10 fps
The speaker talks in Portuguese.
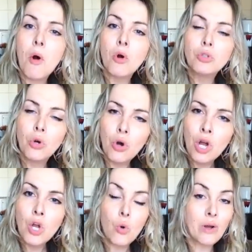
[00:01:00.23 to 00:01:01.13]

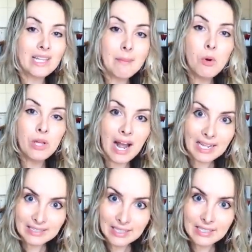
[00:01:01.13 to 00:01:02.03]
pornô com a
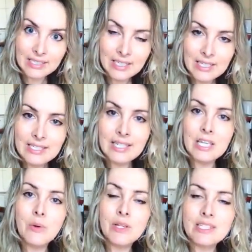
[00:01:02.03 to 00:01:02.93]
namorada,
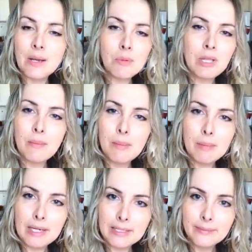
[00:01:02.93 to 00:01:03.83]
seguiu o exemplo da
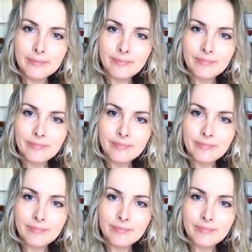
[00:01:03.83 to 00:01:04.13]
mamãe,